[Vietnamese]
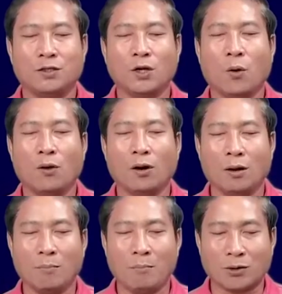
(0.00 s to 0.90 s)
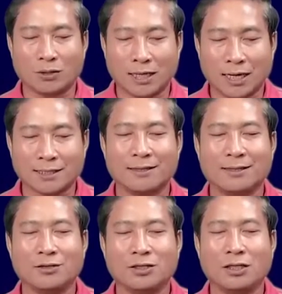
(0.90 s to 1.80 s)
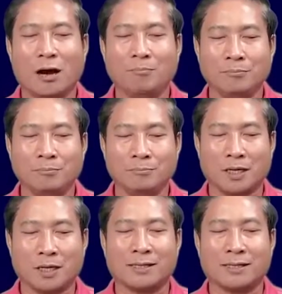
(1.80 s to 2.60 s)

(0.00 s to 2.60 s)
chôl màu thất này trong